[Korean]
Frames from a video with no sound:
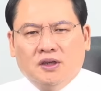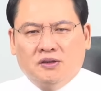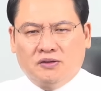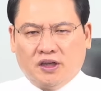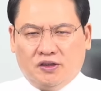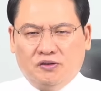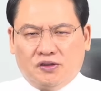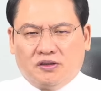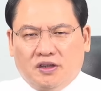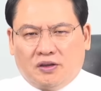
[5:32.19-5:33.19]
우리
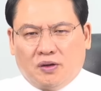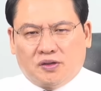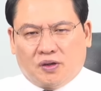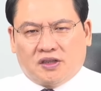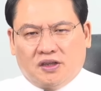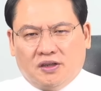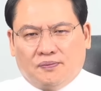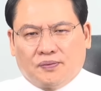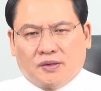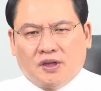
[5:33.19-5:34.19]
윤석열 대통령
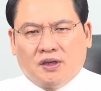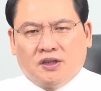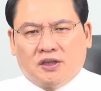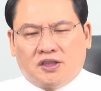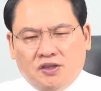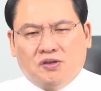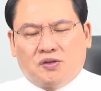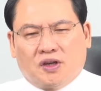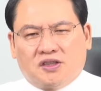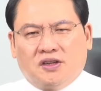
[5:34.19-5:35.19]
쪽에서는 친윤
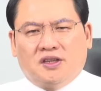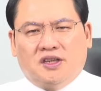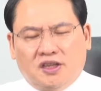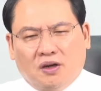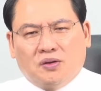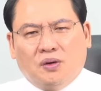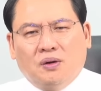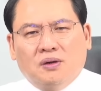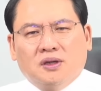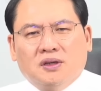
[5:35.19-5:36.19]
쪽에서는
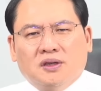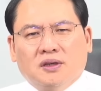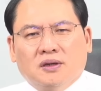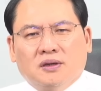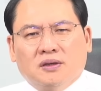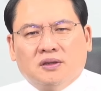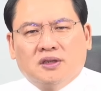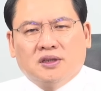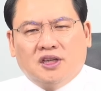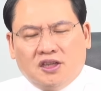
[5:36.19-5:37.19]
이겨도
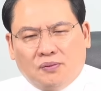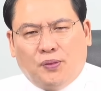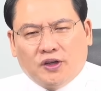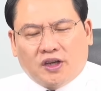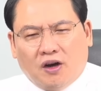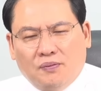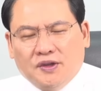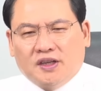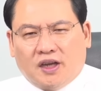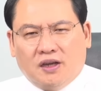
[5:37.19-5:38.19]
이득 볼 게
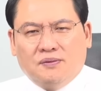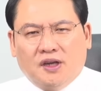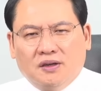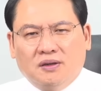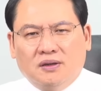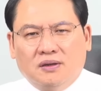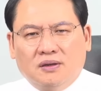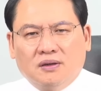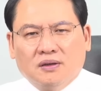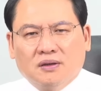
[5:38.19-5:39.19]
없는
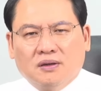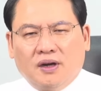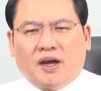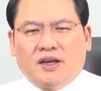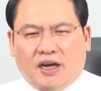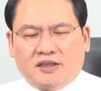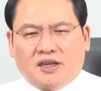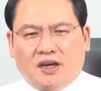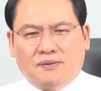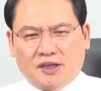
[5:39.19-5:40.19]
게임이에요. 원래가
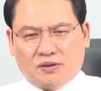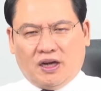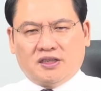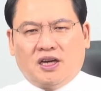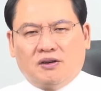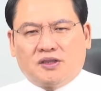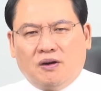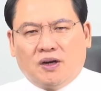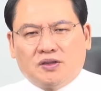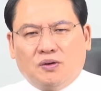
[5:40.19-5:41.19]
약자가 말이죠. 강자하고
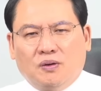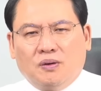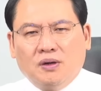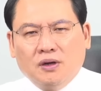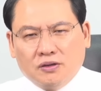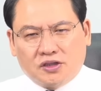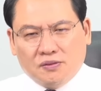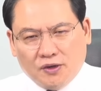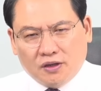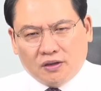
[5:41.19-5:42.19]
싸워가지고, 어,
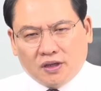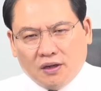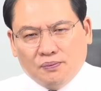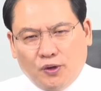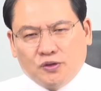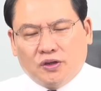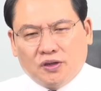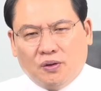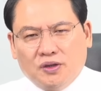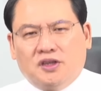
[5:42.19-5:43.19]
지면은 그냥
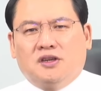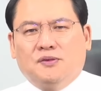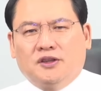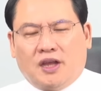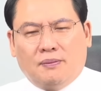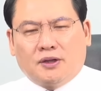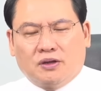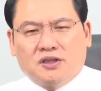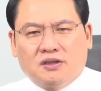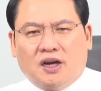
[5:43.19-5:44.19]
본전이고, 이기면 대박
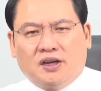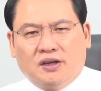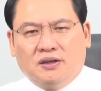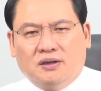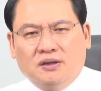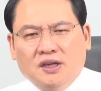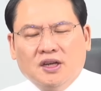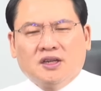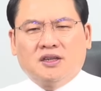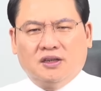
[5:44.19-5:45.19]
터지는 거 아니에요.
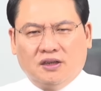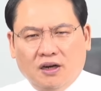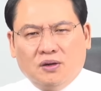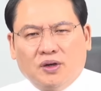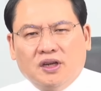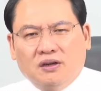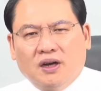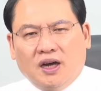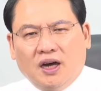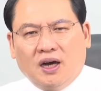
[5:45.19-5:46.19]
그걸 노리는
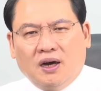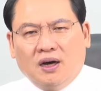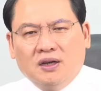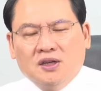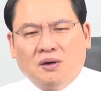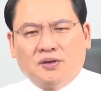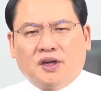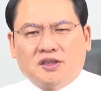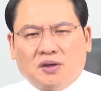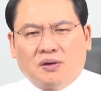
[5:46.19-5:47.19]
거야.
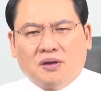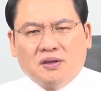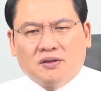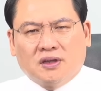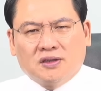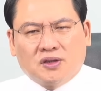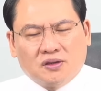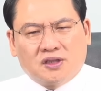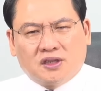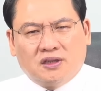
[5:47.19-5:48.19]
어떻게 저런 어떤
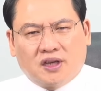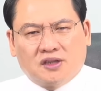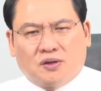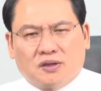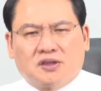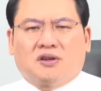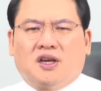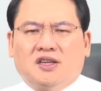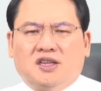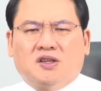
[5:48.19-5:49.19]
정치를 계속,
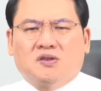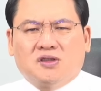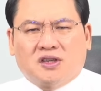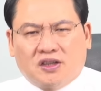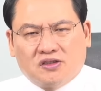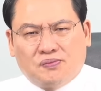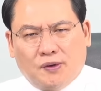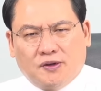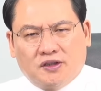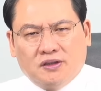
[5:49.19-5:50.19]
저게 이준석이 하던
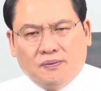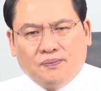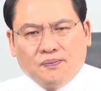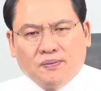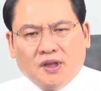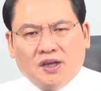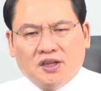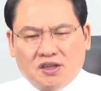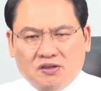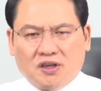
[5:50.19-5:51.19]
수법이거든요.
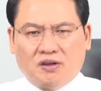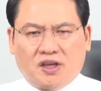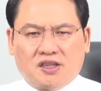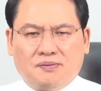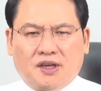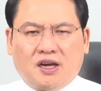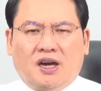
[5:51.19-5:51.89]
이준석이 어떻게 했습니까?